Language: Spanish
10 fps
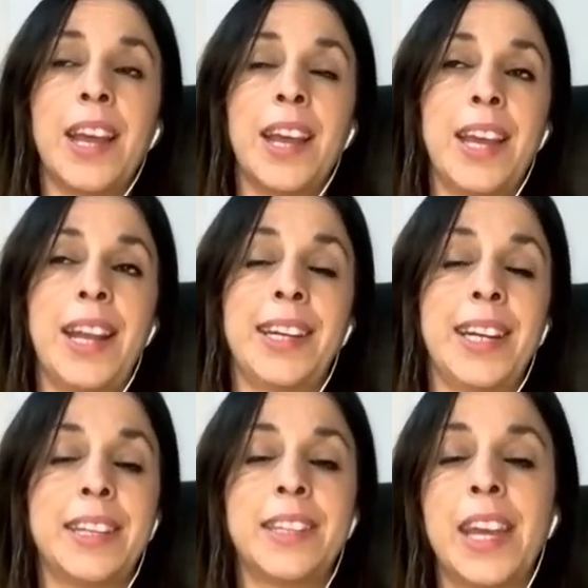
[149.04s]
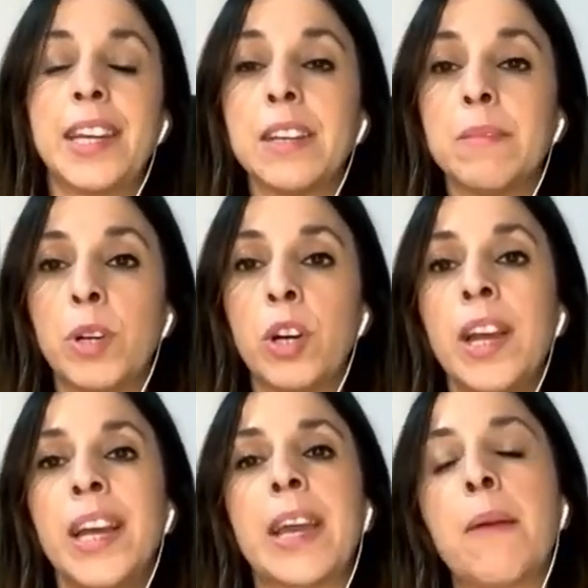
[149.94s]
el cristianismo,
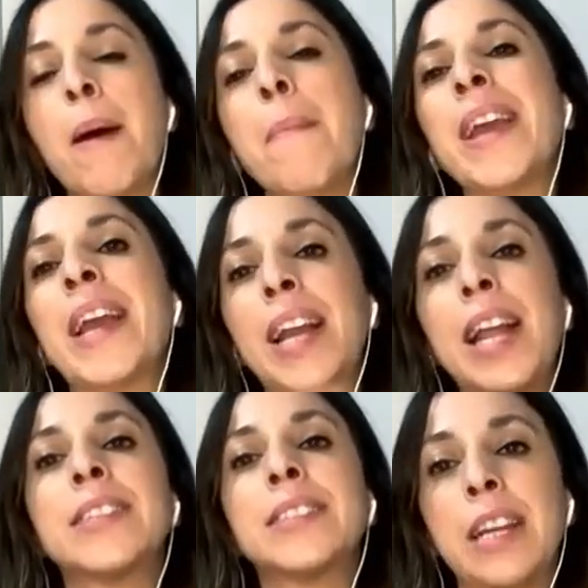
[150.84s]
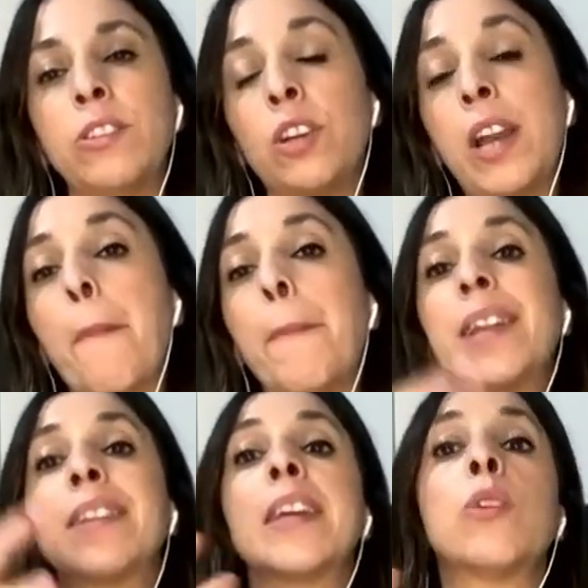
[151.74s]
que va a mezclar tanto la
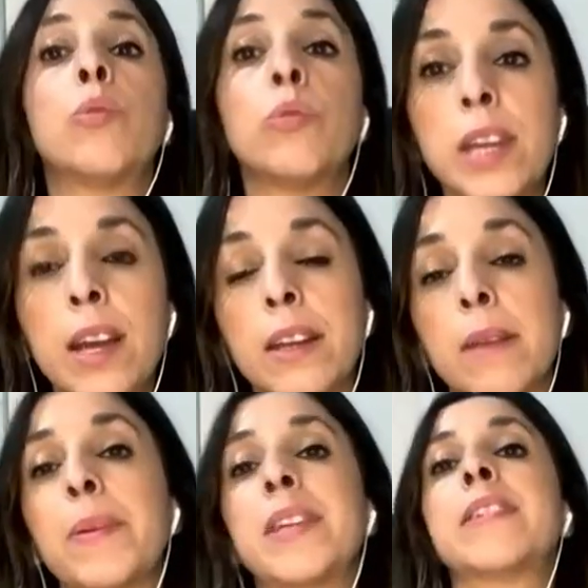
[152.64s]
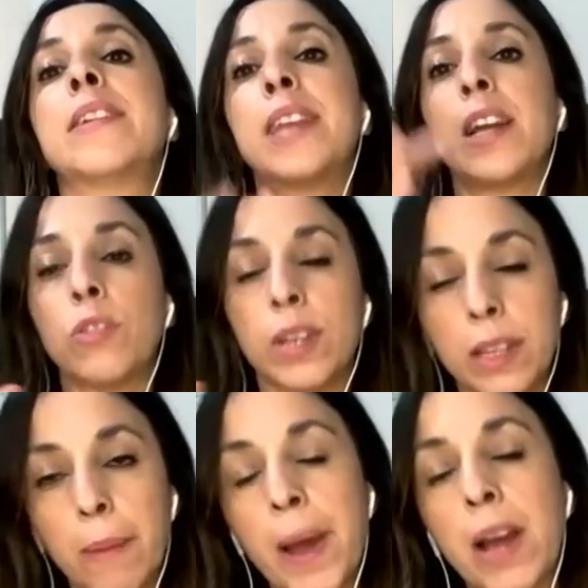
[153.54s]
parte judía representando
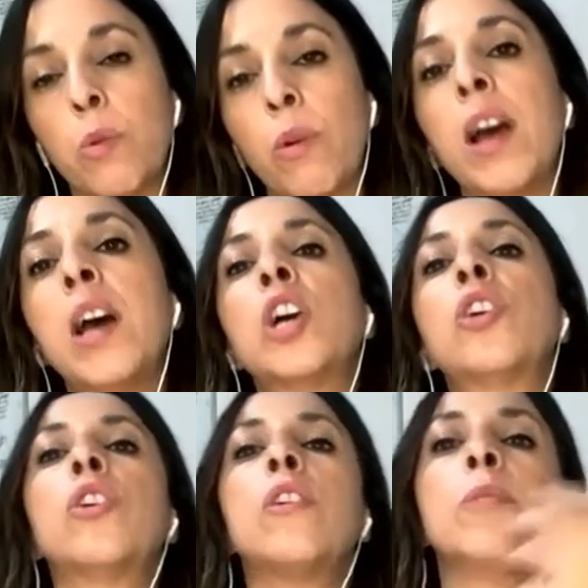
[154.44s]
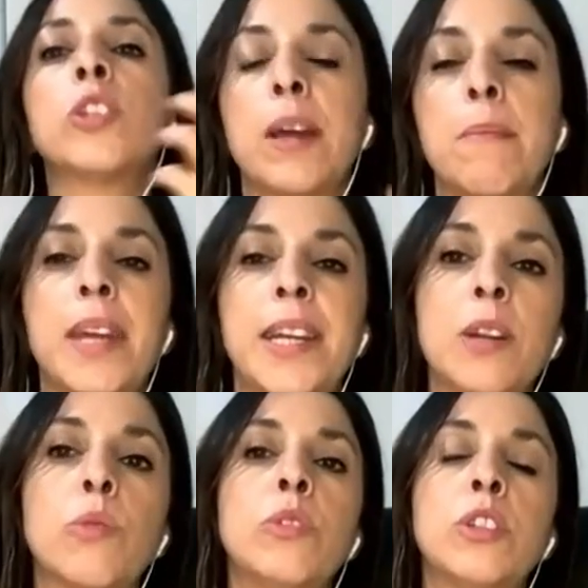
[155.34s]
esta Pascua como también
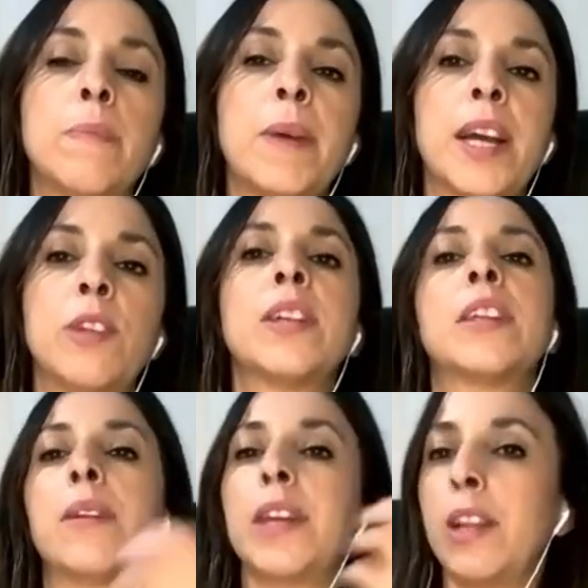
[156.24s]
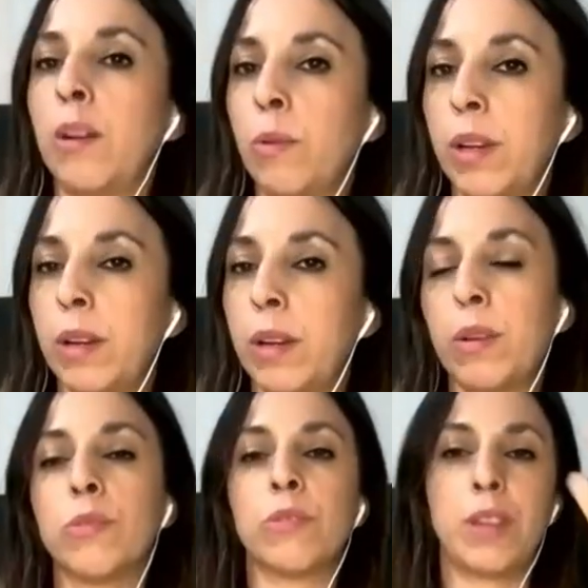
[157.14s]
el culto pagano a través de los
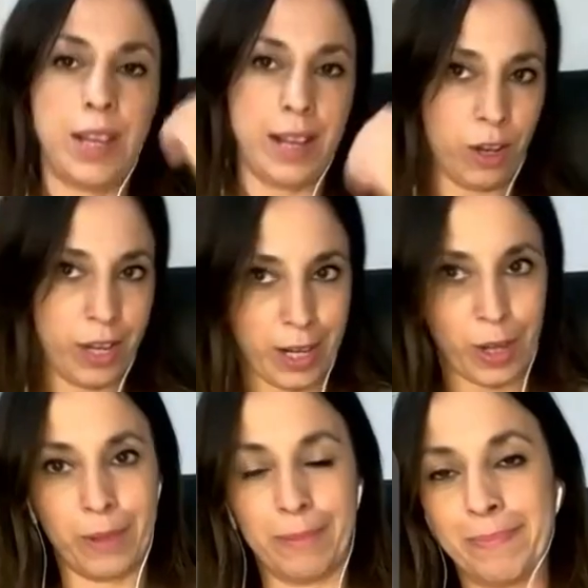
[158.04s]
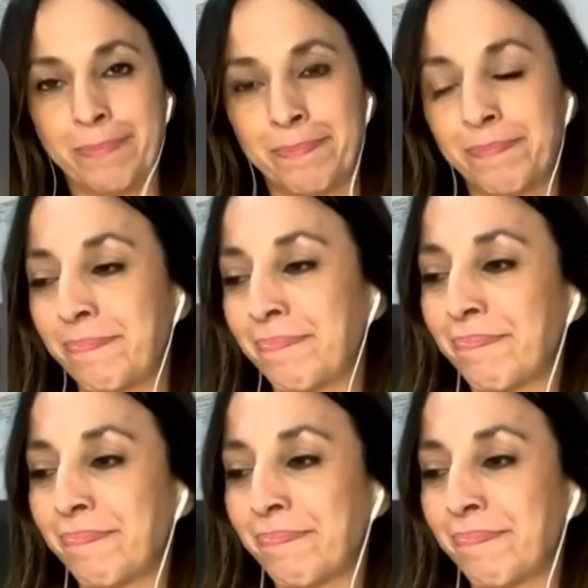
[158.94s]
huevos y del conejo. Bien,